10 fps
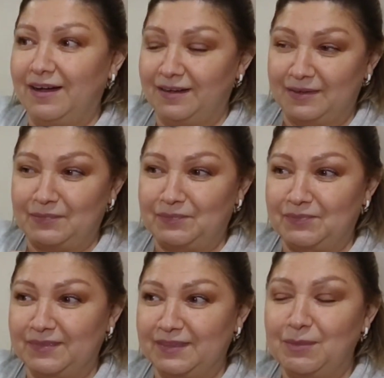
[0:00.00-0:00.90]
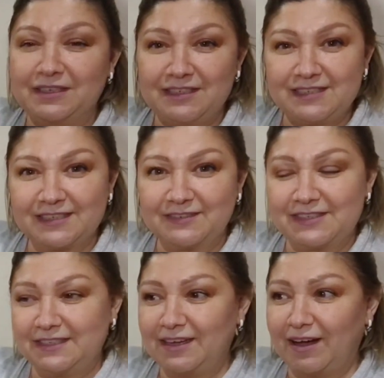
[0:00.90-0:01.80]
а в магнитиках
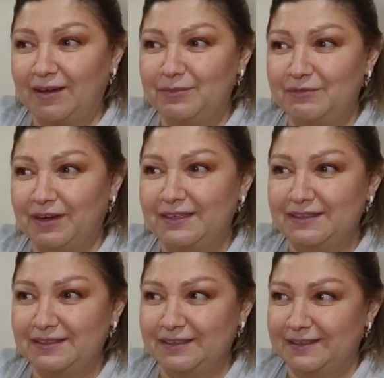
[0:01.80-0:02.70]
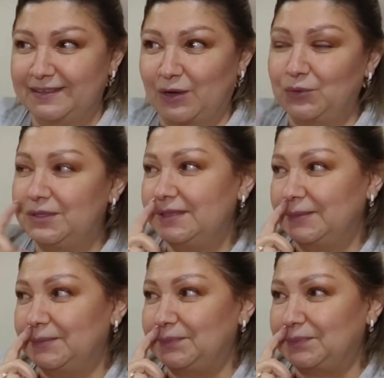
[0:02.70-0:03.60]
всегда бывает э,
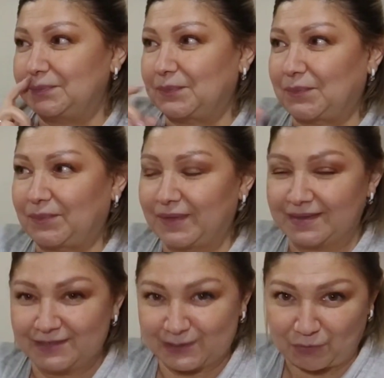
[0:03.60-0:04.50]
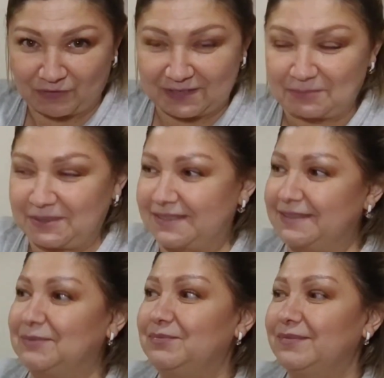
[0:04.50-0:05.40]
какое-то слово
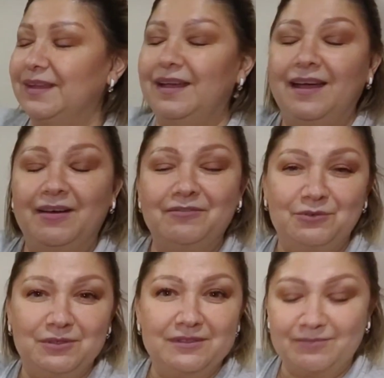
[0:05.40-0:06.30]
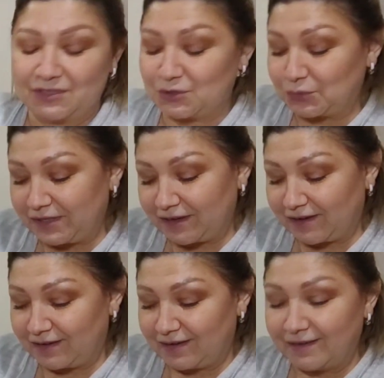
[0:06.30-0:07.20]
написано. Вот, что
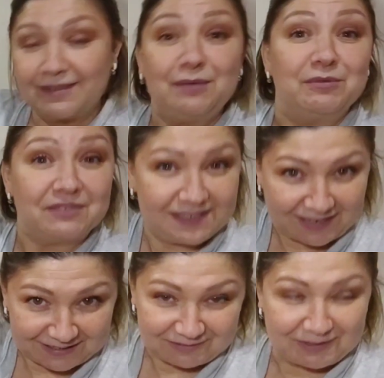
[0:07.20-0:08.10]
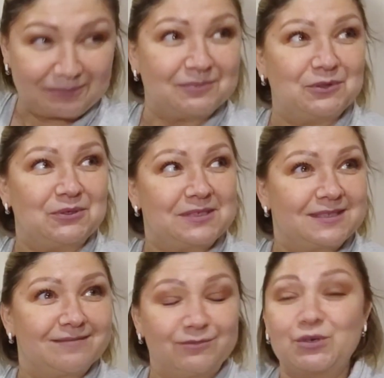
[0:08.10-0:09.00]
я, и мы вытягиваем, то есть,
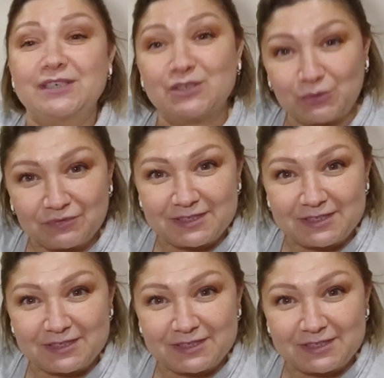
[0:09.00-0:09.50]
ну раз что